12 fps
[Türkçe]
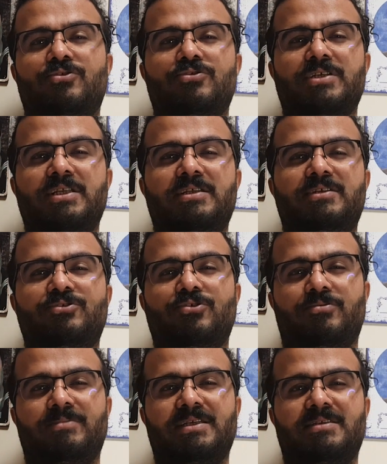görselleri
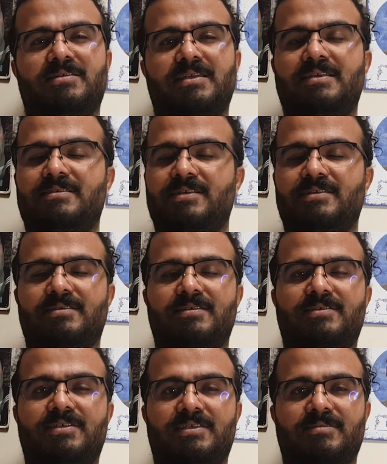görmek isteyen,
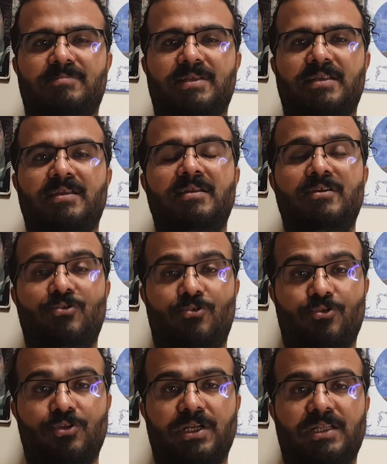çeşitli çizimlere
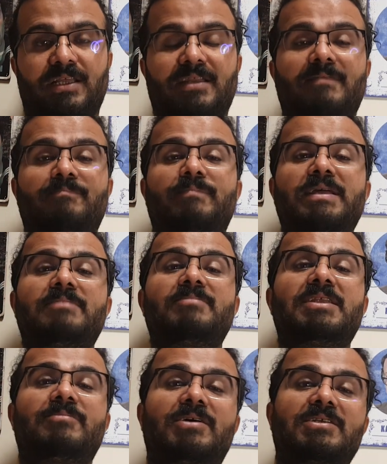odaklanan benim
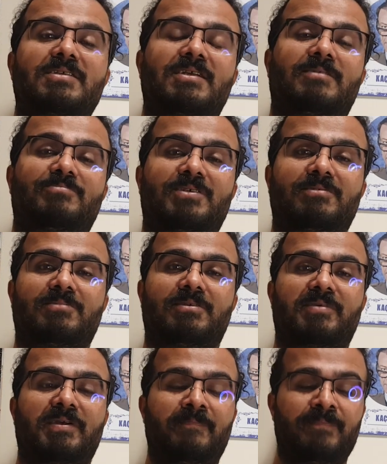ilk başta yaptığım
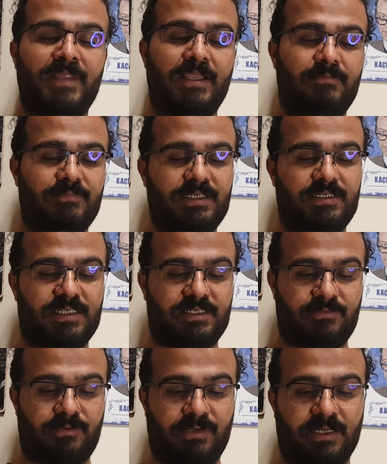gibi bir
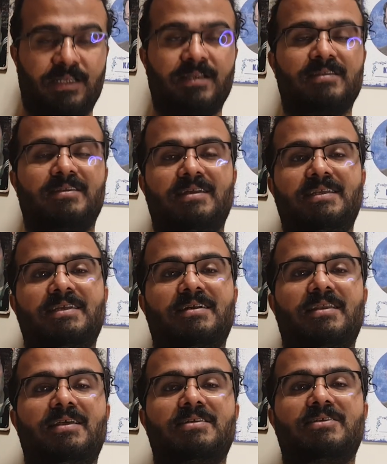çizime bakarak
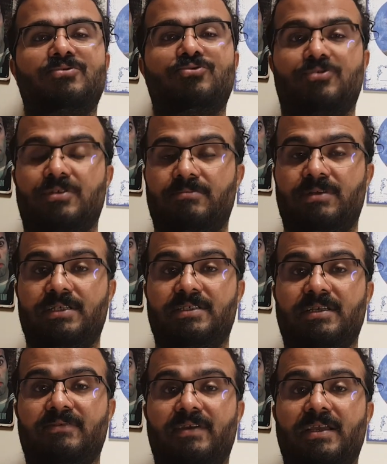dakikalarca
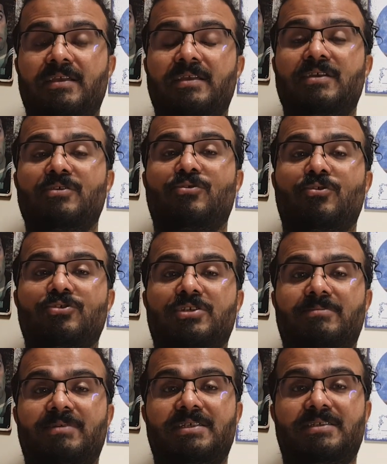düşünebilecek ve
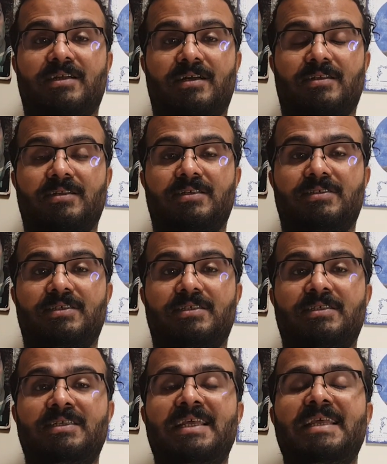konuşabilecek
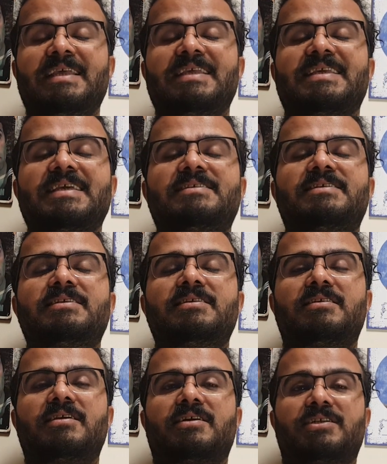arkadaşların
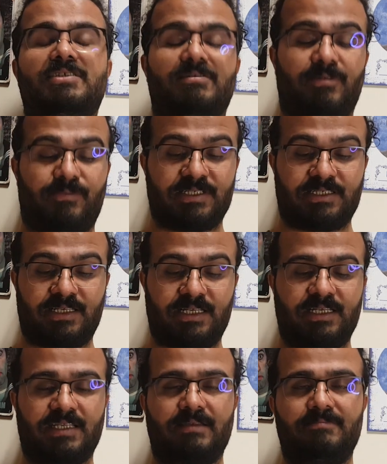kesinlikle kaçırmaması
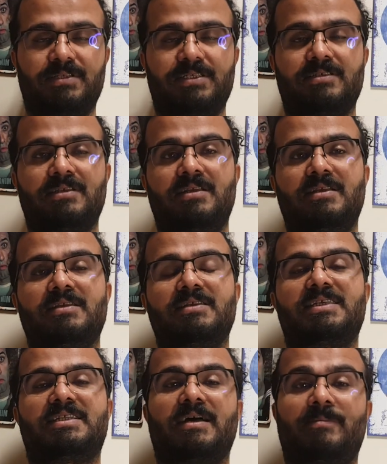gereken bir
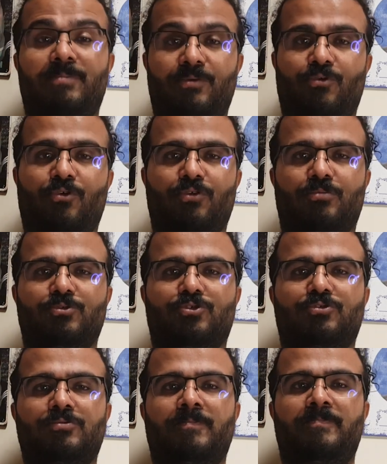kitap
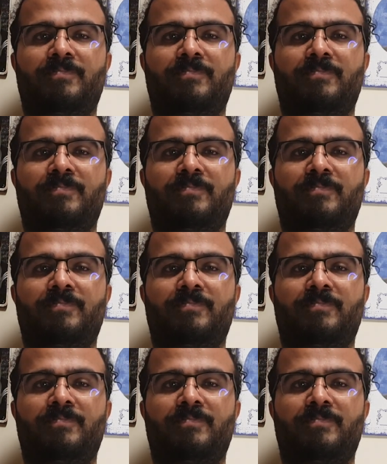olmuş.